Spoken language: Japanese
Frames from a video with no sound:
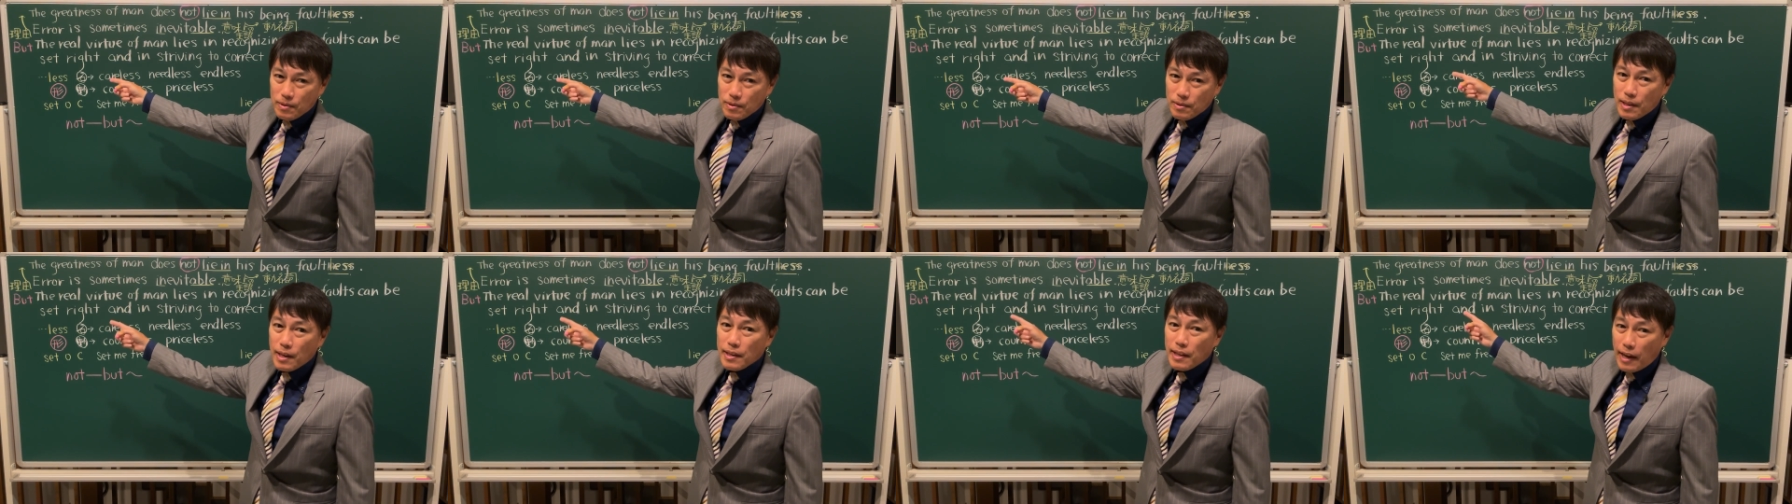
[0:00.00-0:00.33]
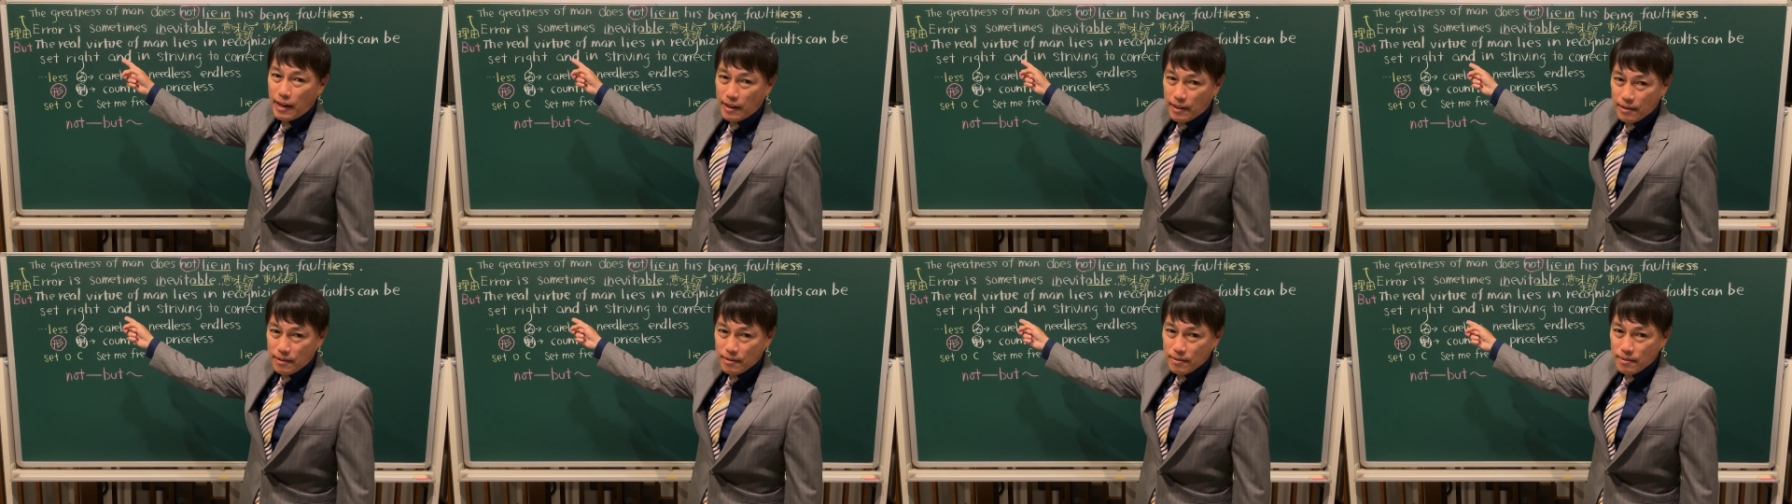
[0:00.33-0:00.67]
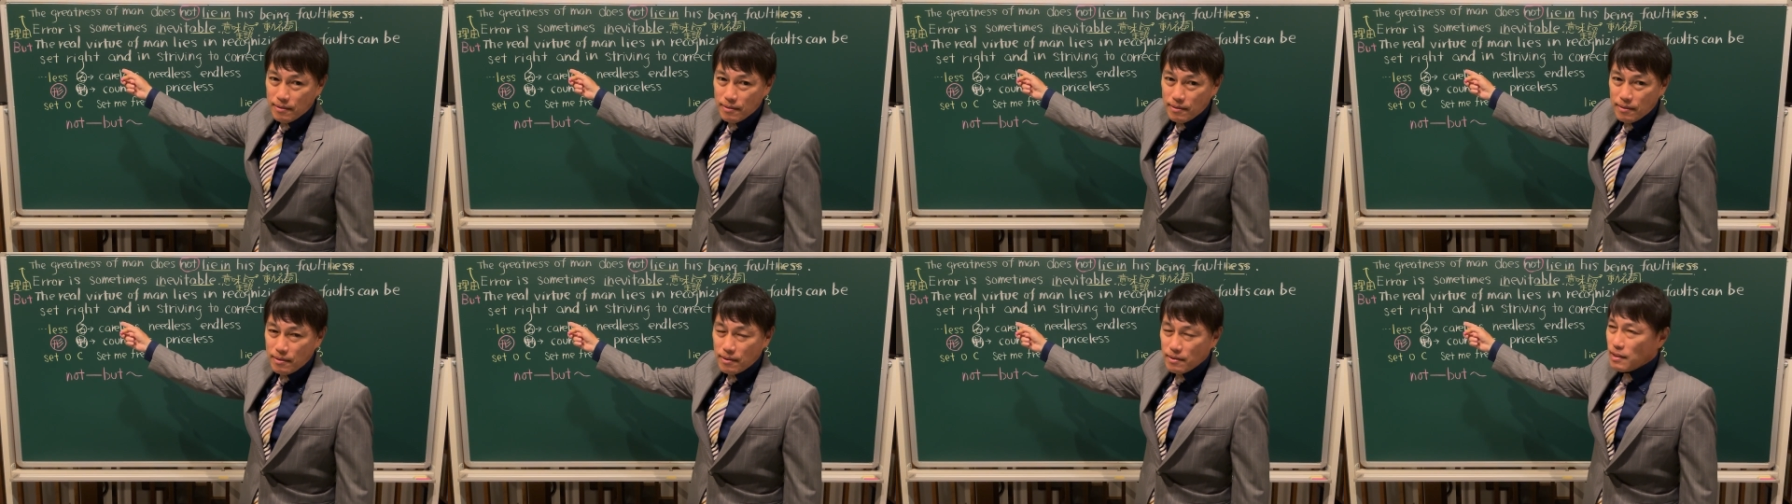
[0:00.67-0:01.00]
出ない
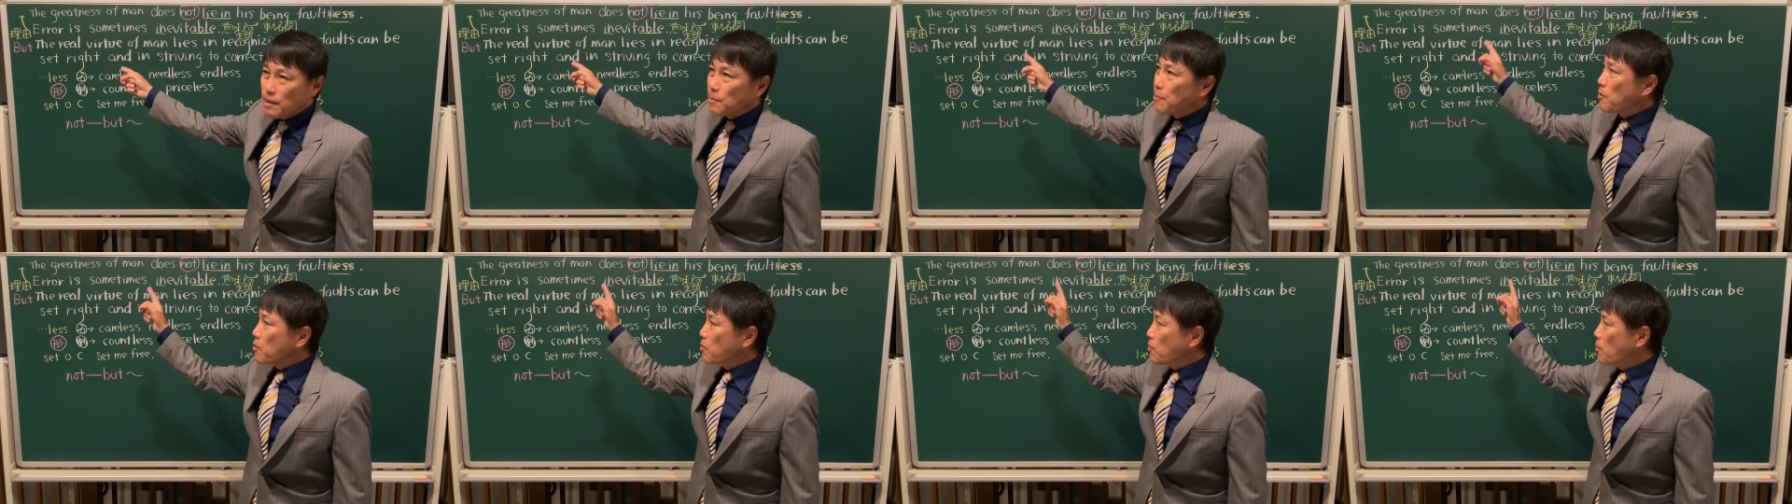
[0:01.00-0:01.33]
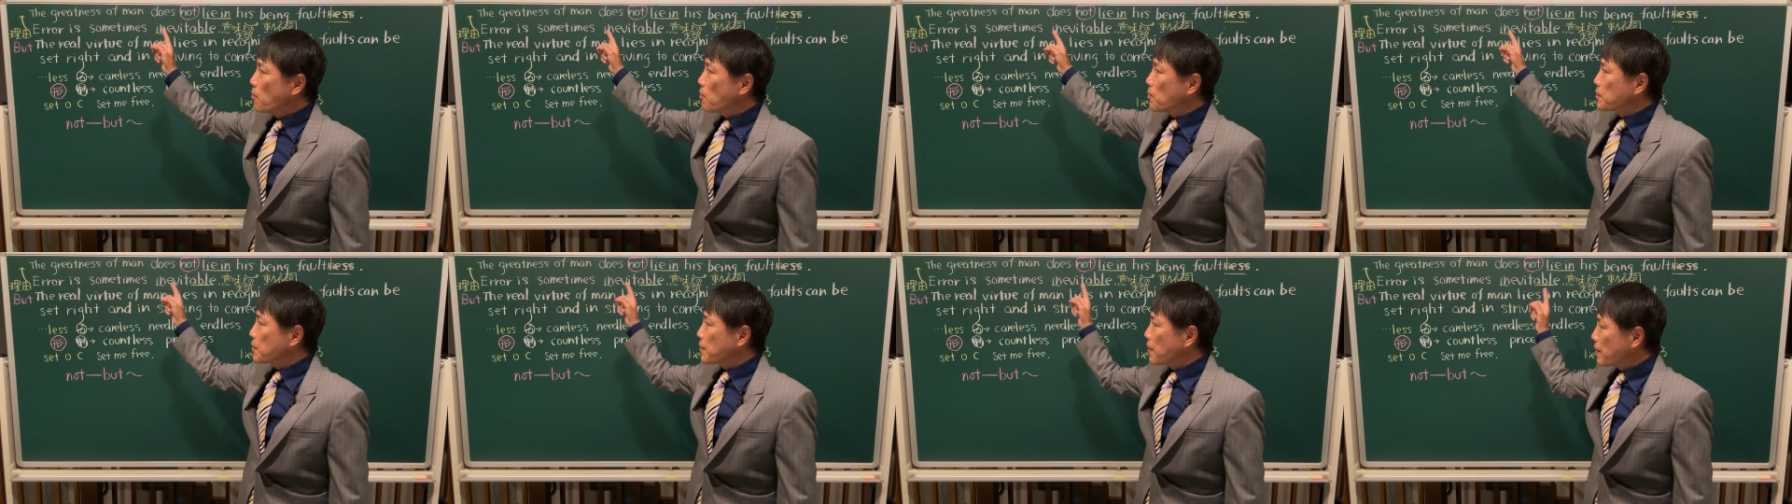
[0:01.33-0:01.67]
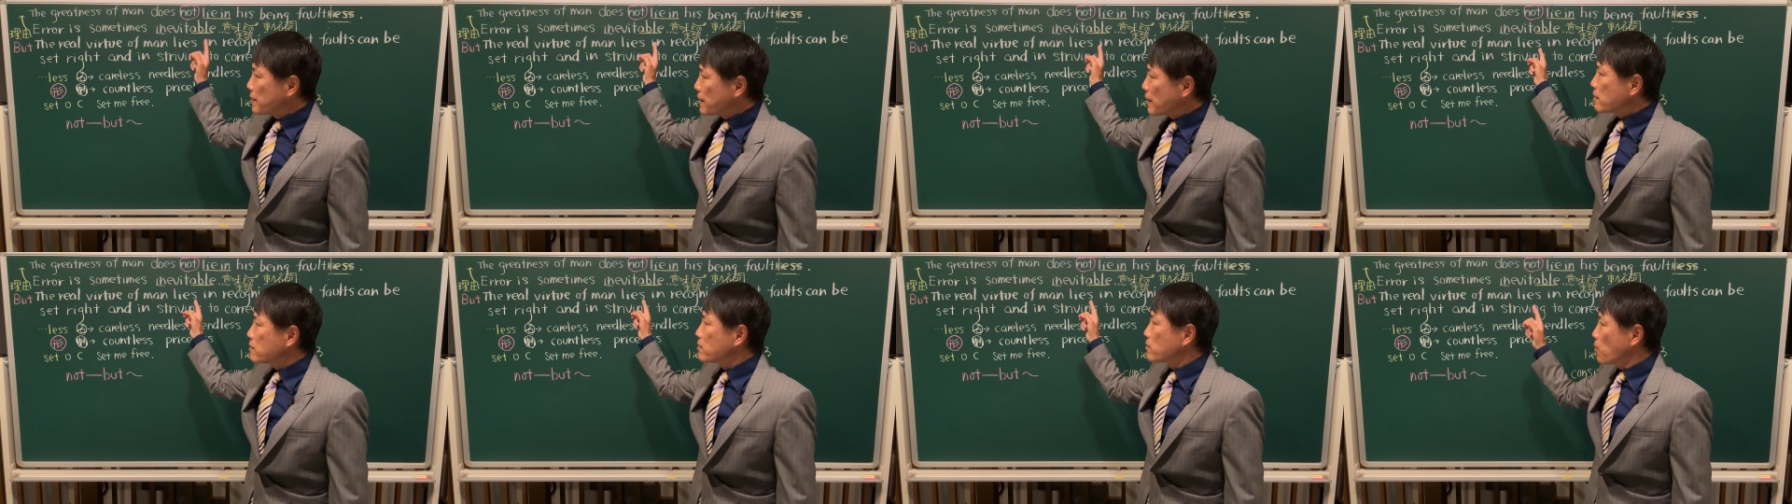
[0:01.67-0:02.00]
でもこうで
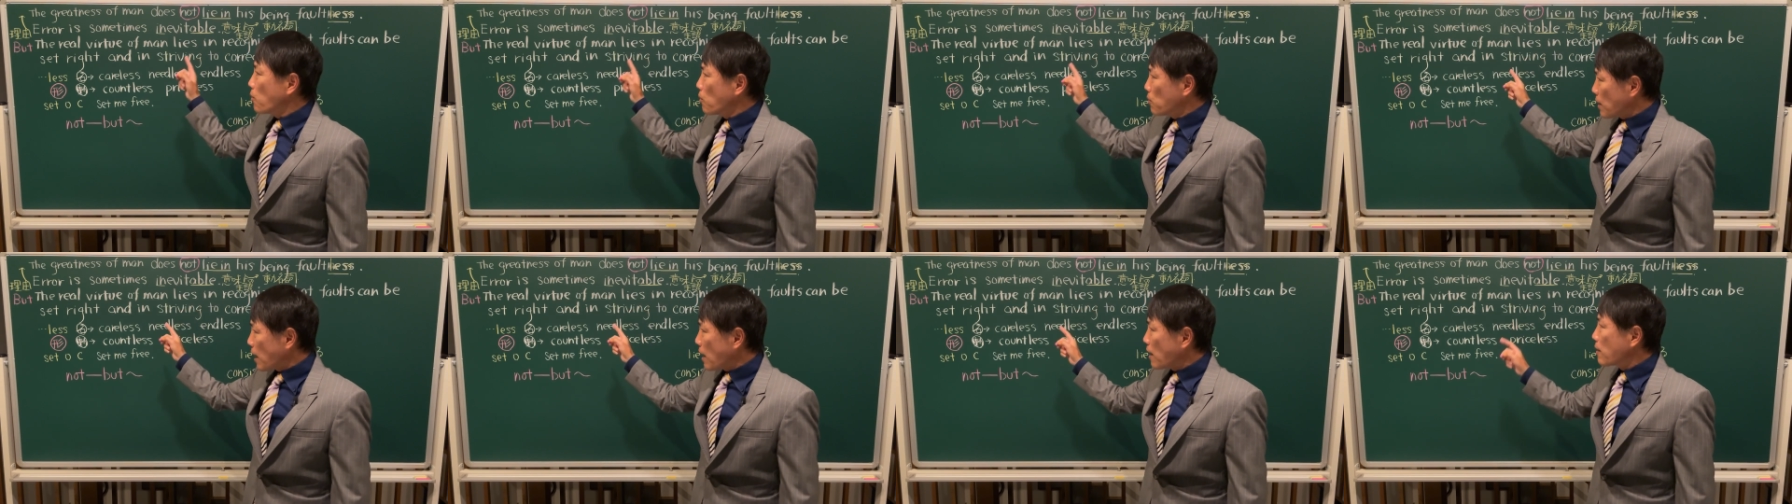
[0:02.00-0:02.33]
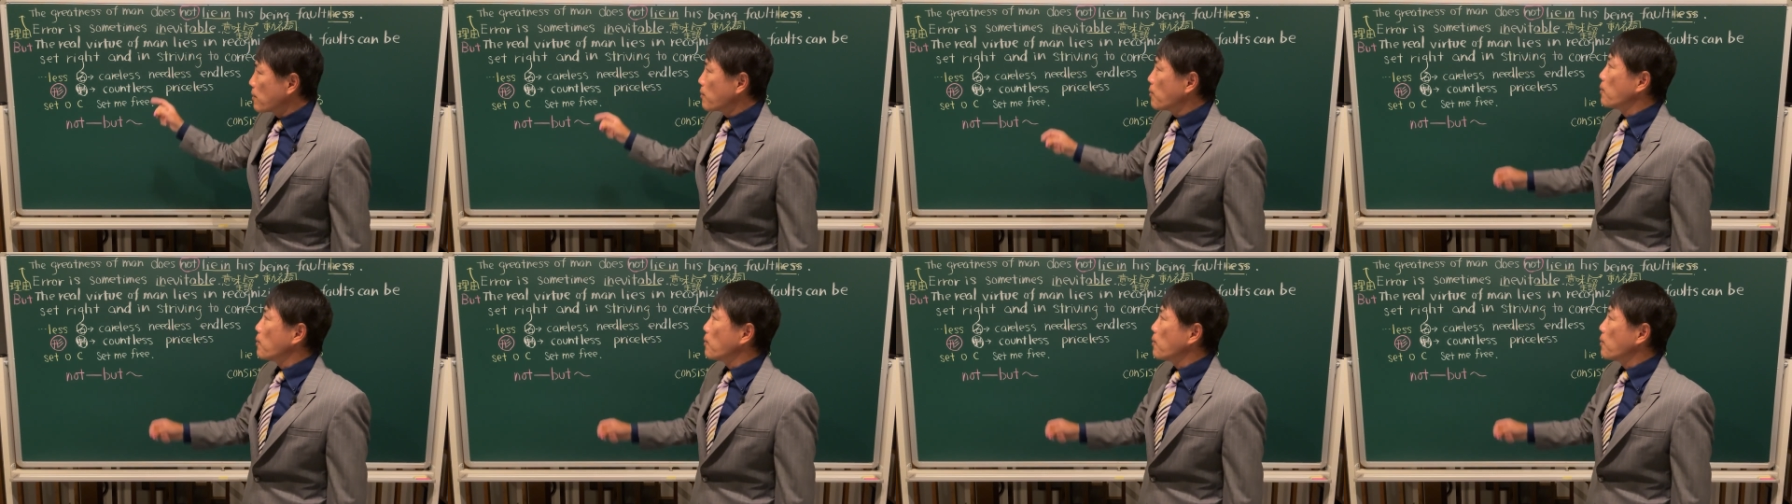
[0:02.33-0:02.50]
はなくこうだ